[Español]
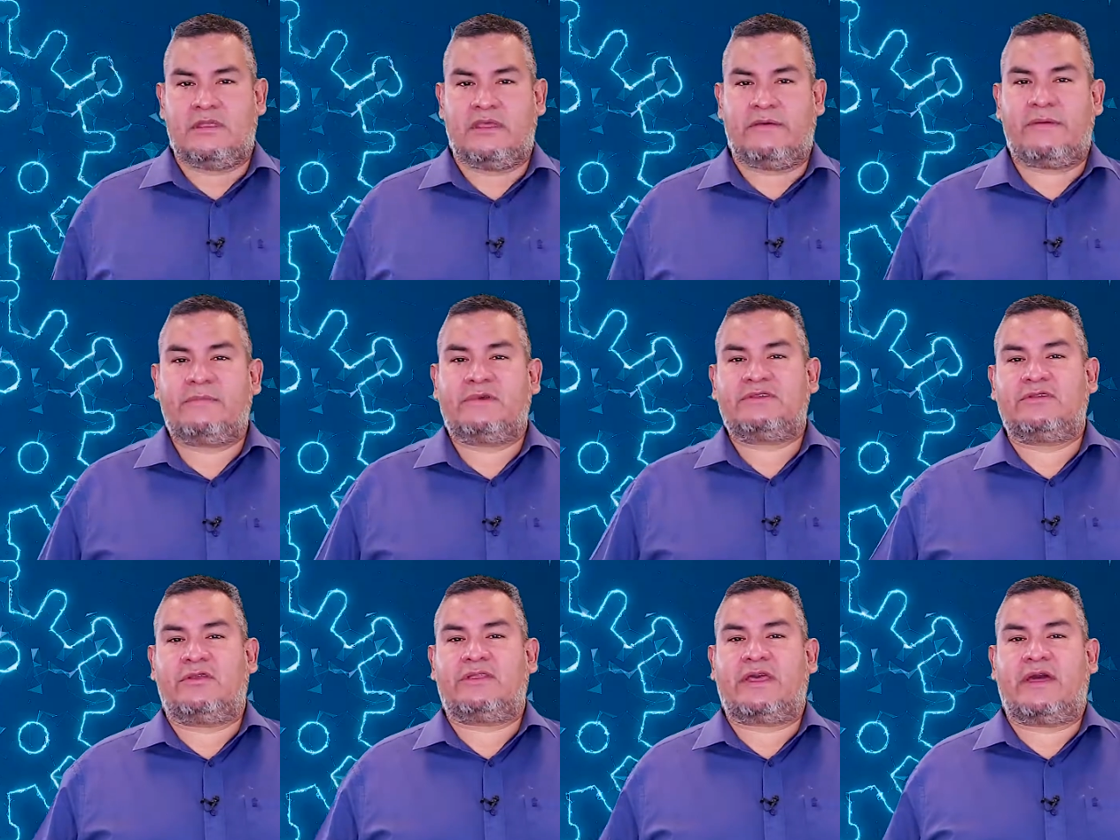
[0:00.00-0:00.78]
Debemos
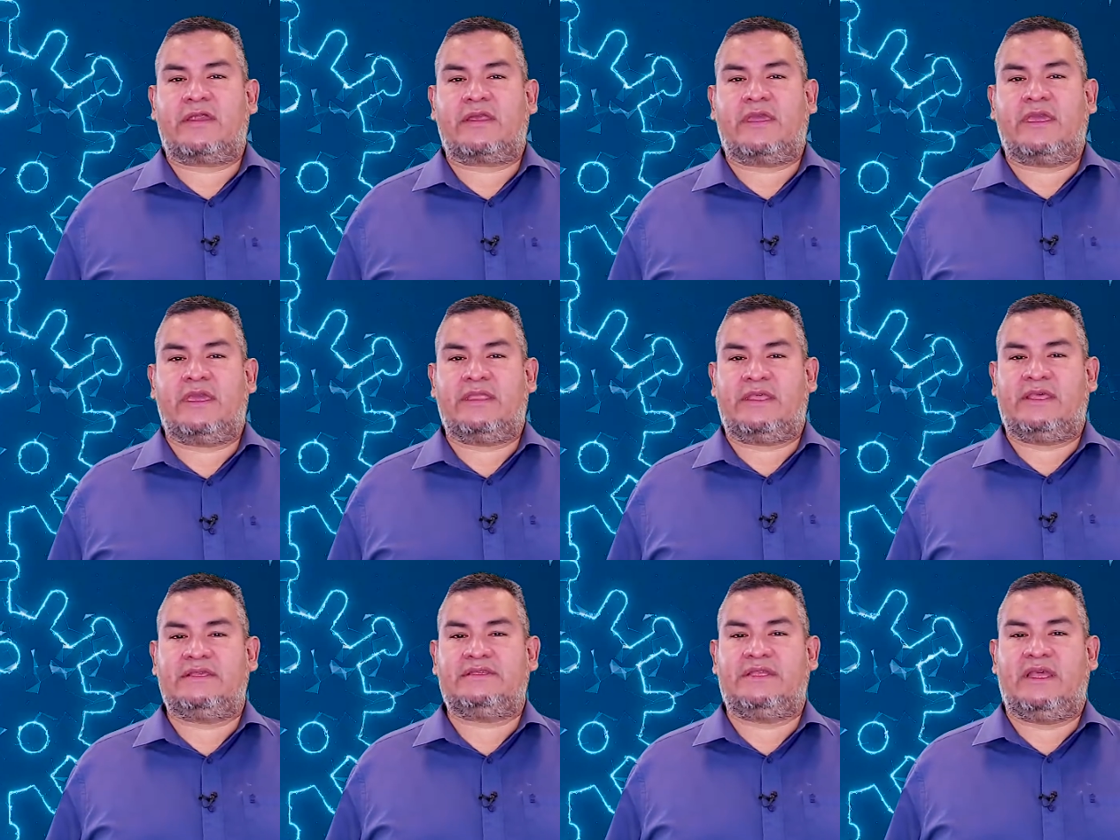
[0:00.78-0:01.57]
notar que
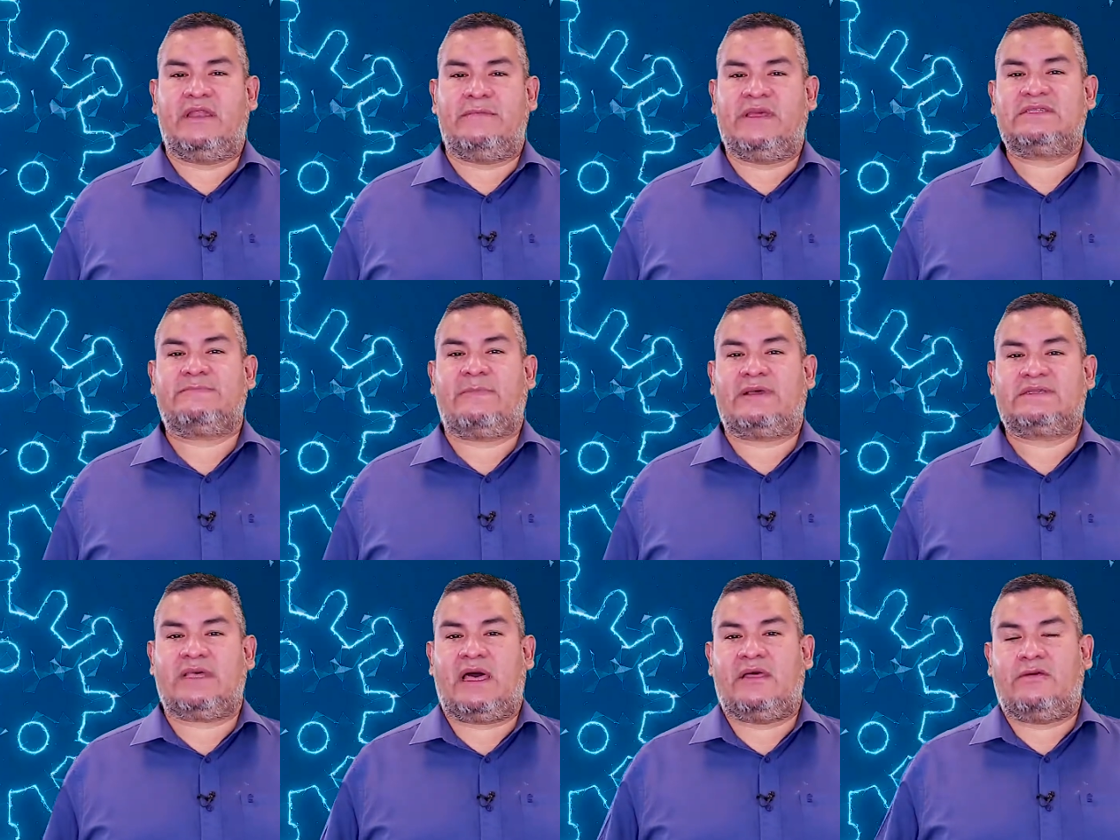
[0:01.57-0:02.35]
desde el mes
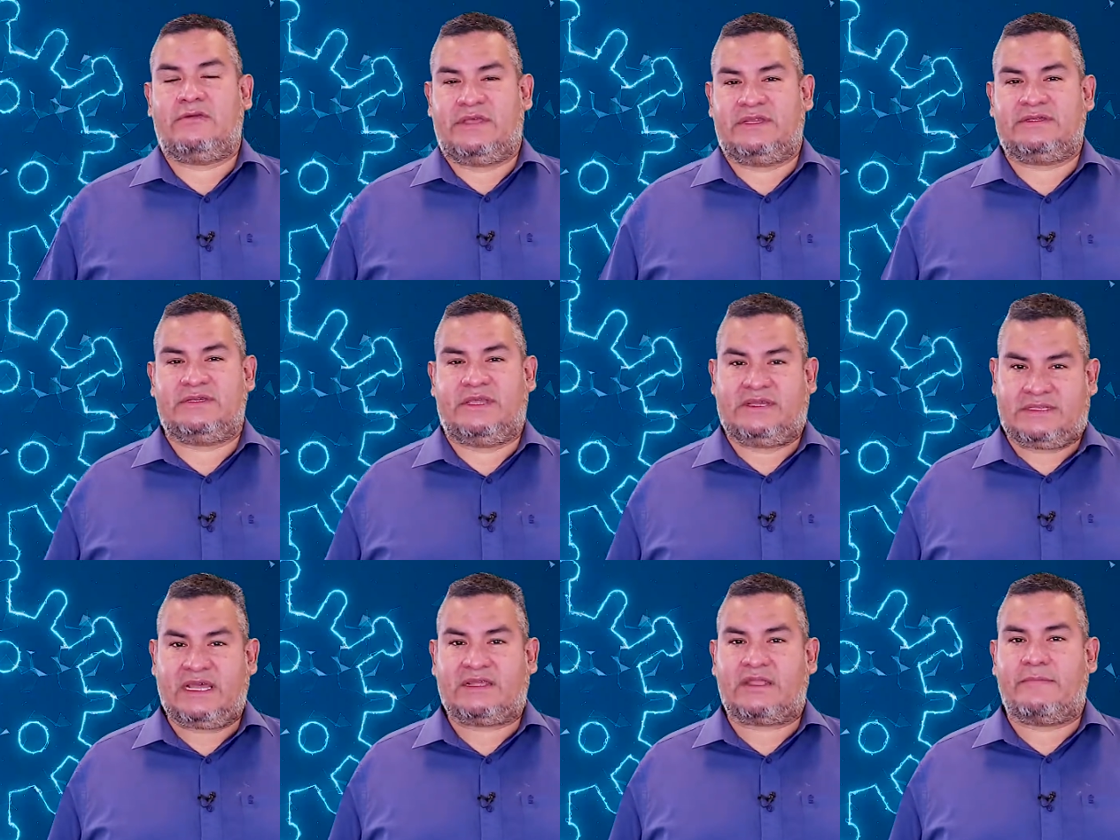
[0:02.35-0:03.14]
pasado,
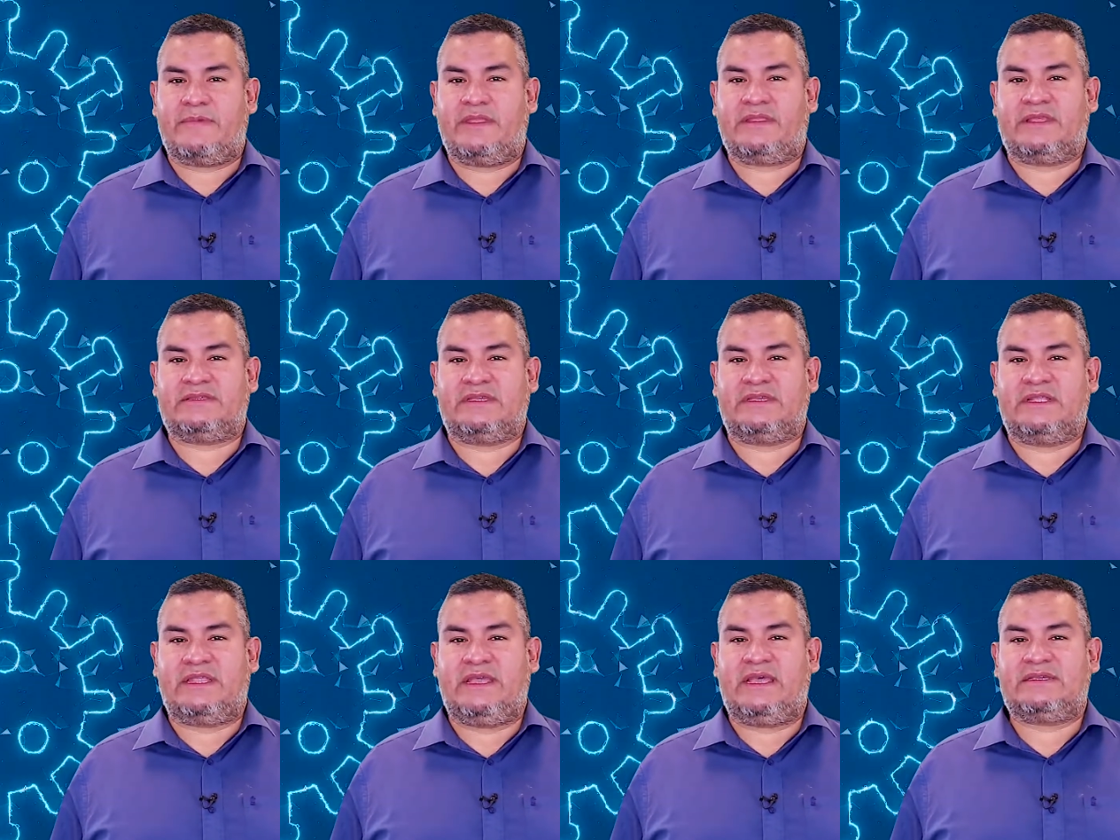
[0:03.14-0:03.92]
exactamente desde
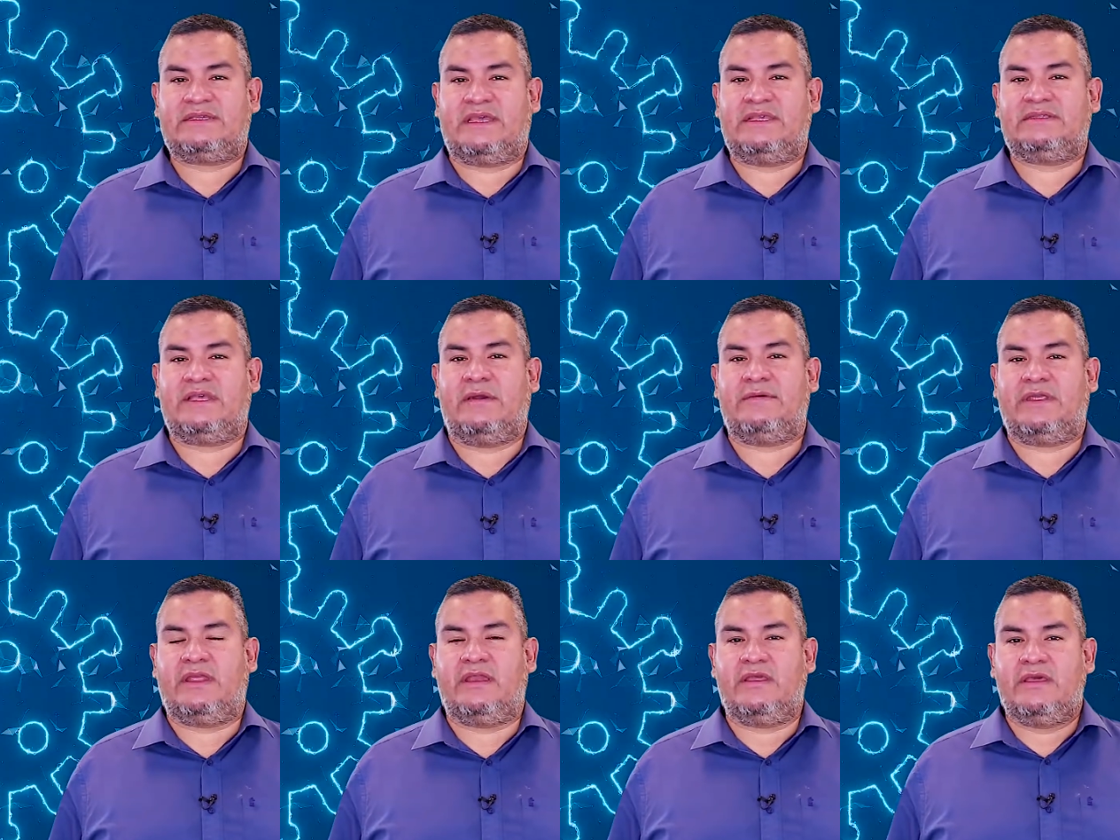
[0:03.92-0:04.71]
el día 6 de
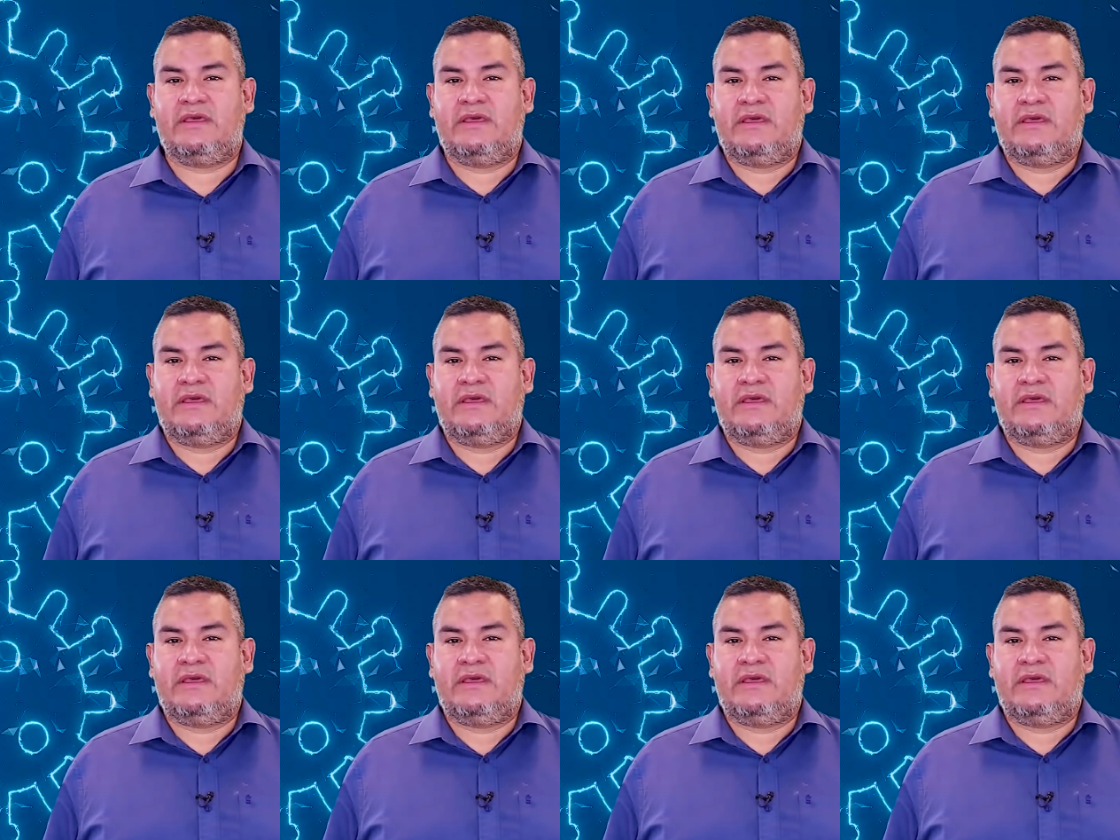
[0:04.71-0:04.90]
abril,